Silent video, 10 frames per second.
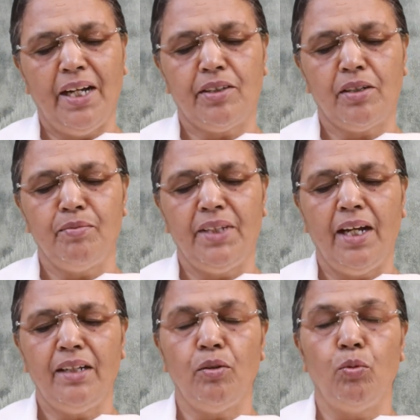
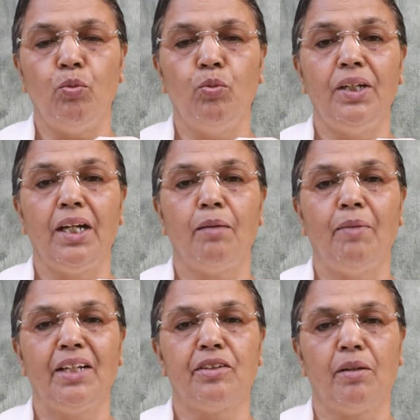மாற்றம்தான் உலக
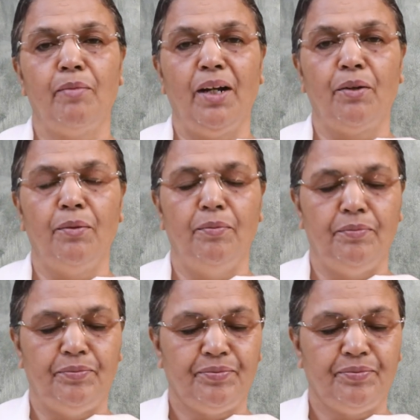மாற்றமாகும்